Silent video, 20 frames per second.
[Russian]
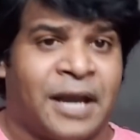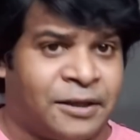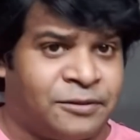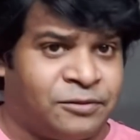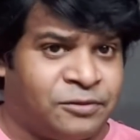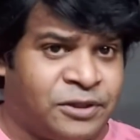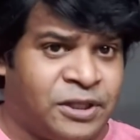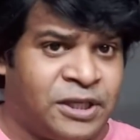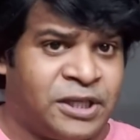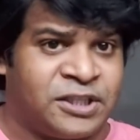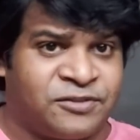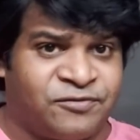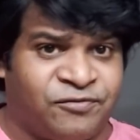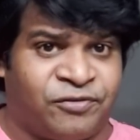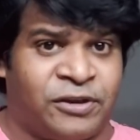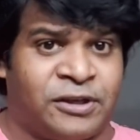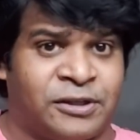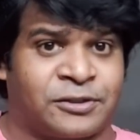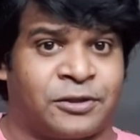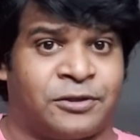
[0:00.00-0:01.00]
Таким
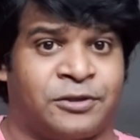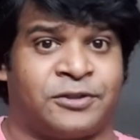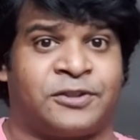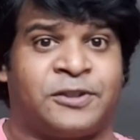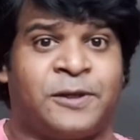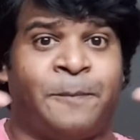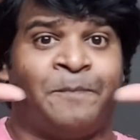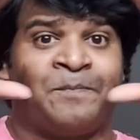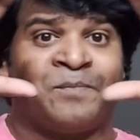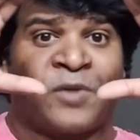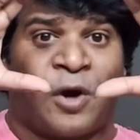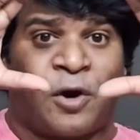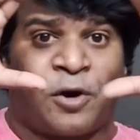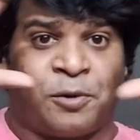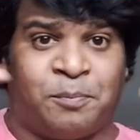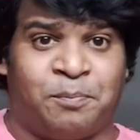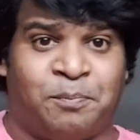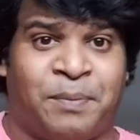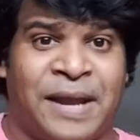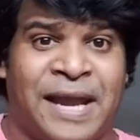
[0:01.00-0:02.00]
образом, вы можете думать,
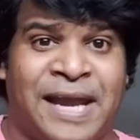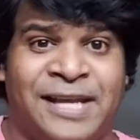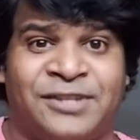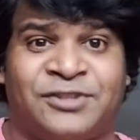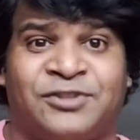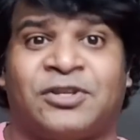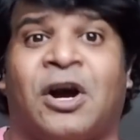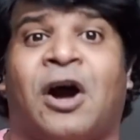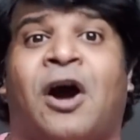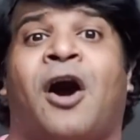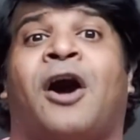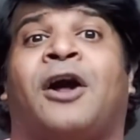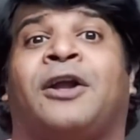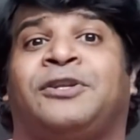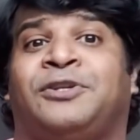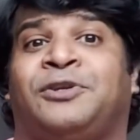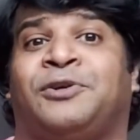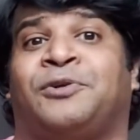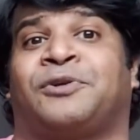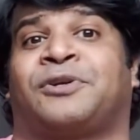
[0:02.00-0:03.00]
что вы абсолютно
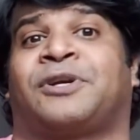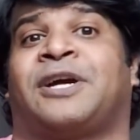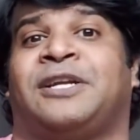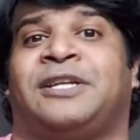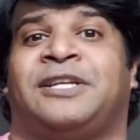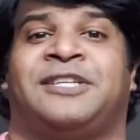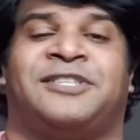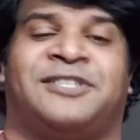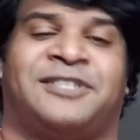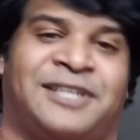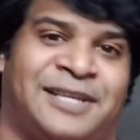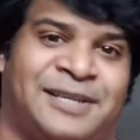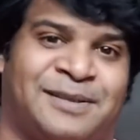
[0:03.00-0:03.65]
объективный человек,